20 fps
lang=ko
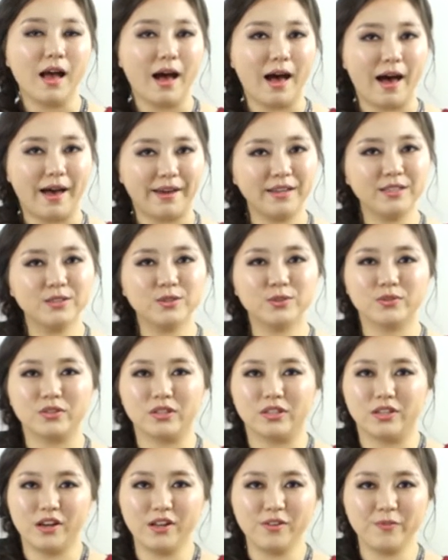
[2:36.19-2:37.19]

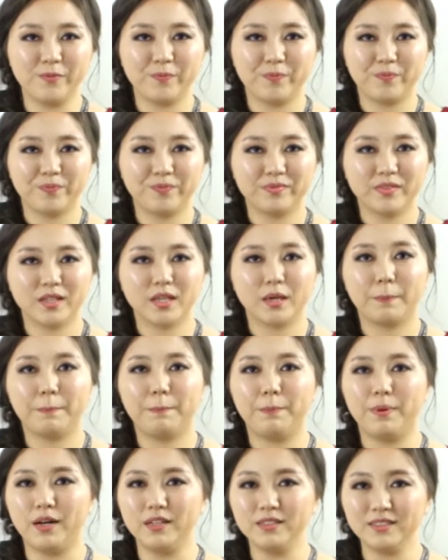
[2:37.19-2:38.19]
아래쪽은요?
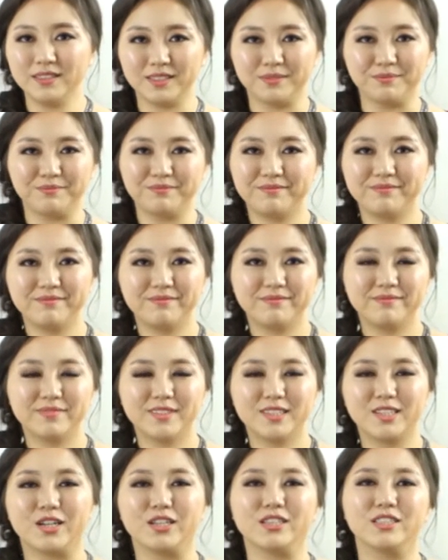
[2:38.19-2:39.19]
bottom
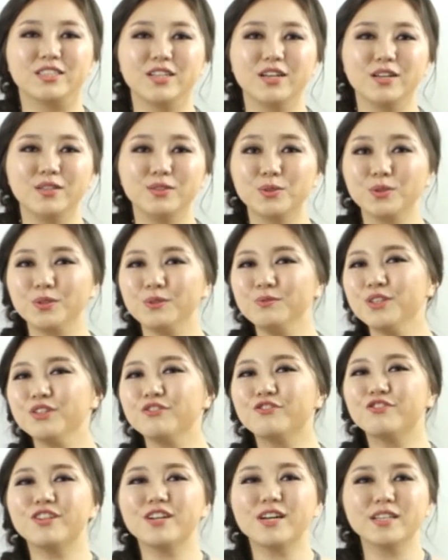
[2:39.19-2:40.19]
그렇죠? 조금
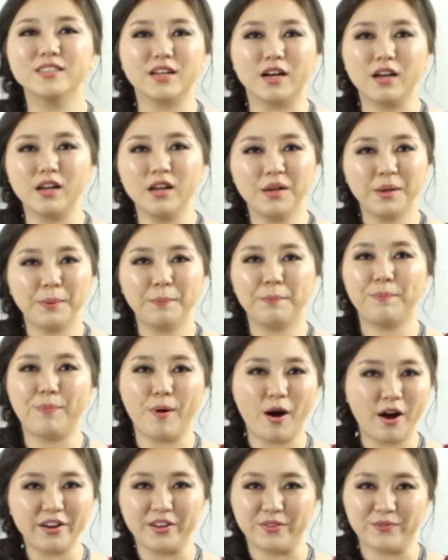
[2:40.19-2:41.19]
더 굴려서
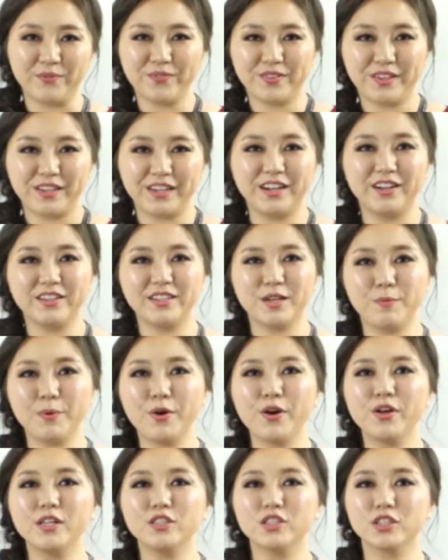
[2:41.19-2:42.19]
bottom 이렇게
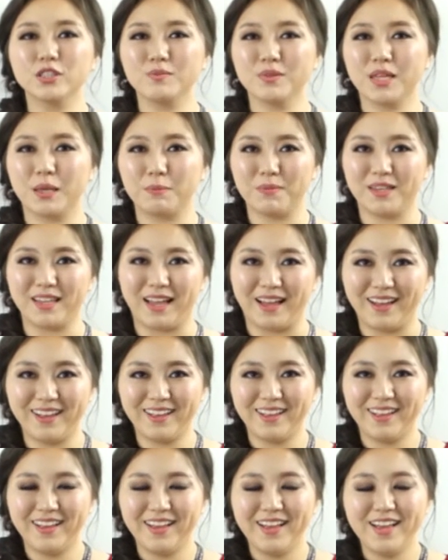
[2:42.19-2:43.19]
표현해 주시면 됩니다.
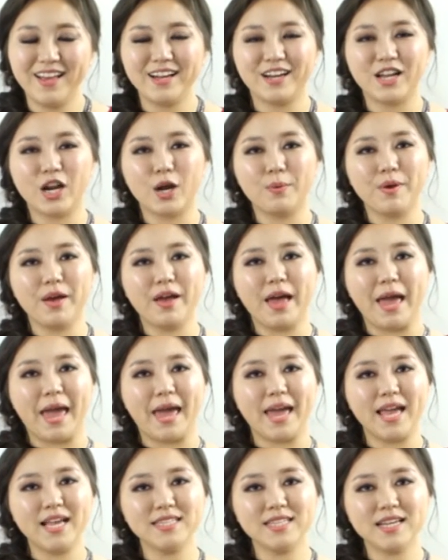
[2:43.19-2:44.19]
그러면
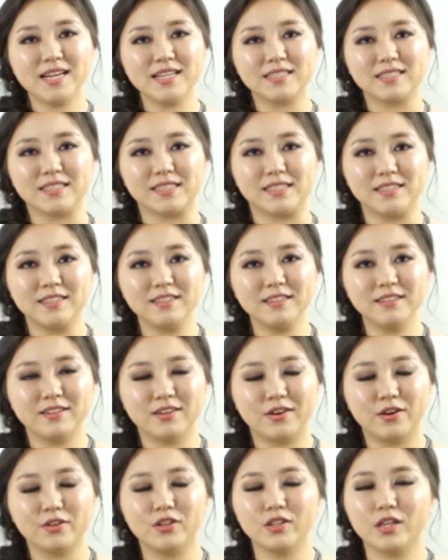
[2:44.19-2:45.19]
A 사진
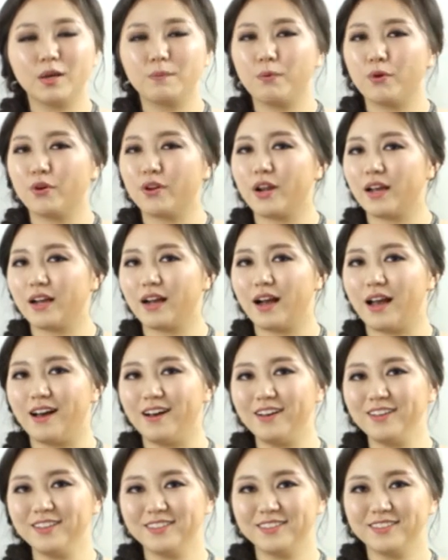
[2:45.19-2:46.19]
어떻게
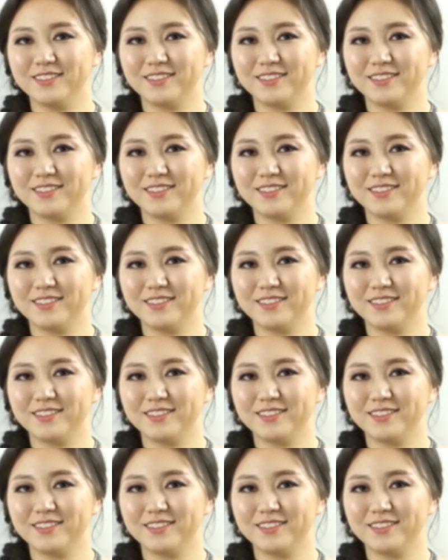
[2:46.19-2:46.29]
표현할까요?